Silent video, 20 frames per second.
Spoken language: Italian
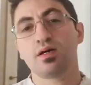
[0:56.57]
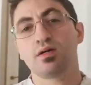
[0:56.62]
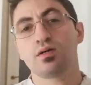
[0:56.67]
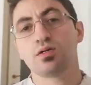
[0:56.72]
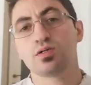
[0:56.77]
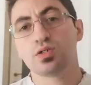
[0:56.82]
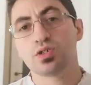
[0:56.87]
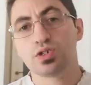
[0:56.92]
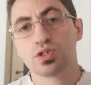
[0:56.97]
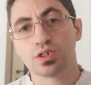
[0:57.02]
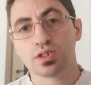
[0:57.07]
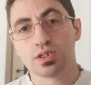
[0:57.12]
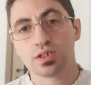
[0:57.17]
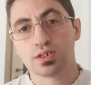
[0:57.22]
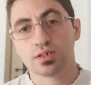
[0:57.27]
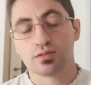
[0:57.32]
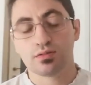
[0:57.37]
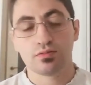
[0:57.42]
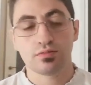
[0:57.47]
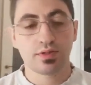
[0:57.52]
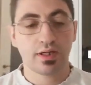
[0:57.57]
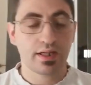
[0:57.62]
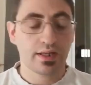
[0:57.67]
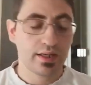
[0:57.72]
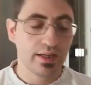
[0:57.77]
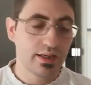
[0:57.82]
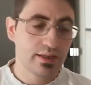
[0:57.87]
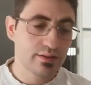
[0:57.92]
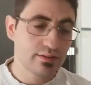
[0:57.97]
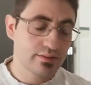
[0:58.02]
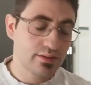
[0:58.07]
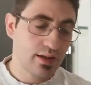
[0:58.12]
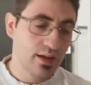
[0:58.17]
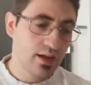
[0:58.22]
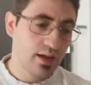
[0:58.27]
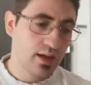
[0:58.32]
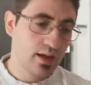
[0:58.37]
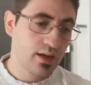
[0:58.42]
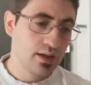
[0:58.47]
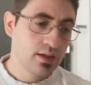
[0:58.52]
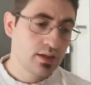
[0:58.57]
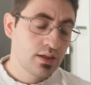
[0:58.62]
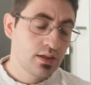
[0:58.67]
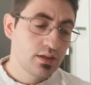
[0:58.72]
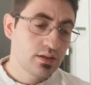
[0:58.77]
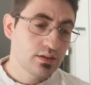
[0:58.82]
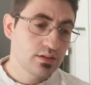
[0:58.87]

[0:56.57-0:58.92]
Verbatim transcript: oggi una realtà